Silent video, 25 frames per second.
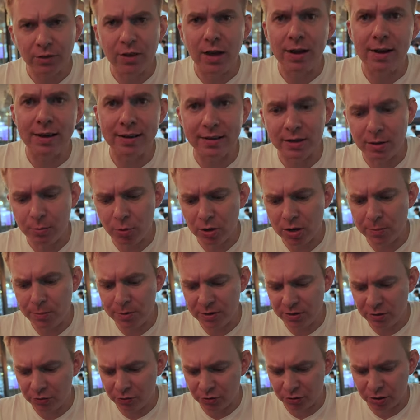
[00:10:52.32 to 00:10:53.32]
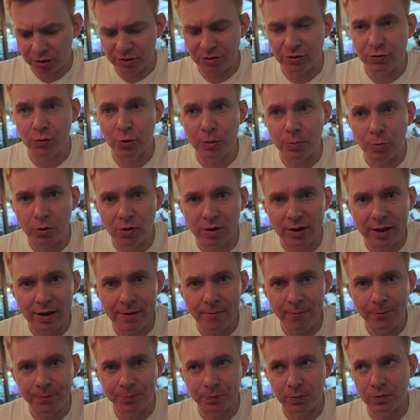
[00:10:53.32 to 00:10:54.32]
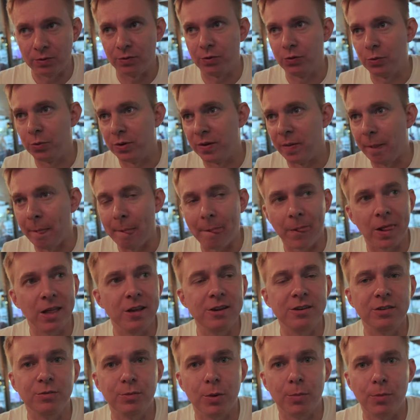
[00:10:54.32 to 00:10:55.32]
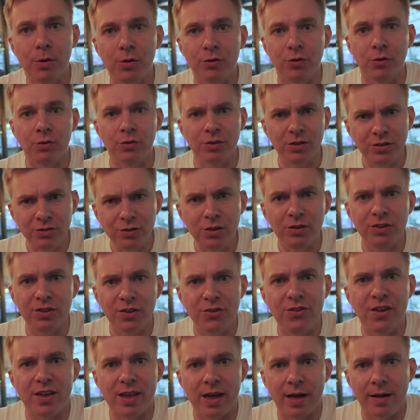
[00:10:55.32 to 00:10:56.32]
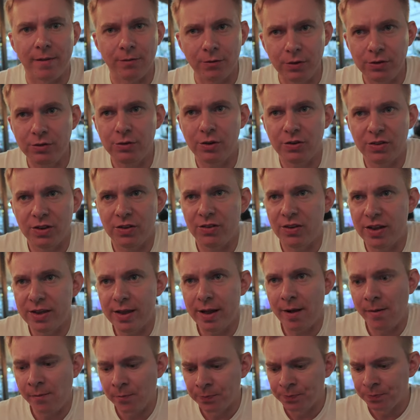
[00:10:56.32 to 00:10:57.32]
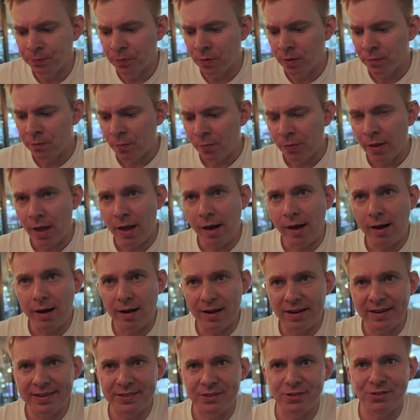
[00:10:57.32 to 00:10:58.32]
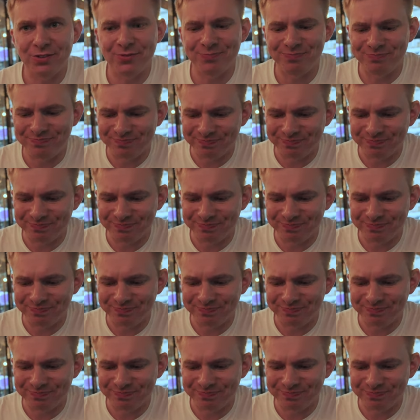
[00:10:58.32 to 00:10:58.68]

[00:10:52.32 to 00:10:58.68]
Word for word: Dalej, no, no nie mogę powiedzieć, że to jest zły burger. Zły. Nie jest po prostu. To jest do zjedzenia. To jest do zjedzenia, ale no.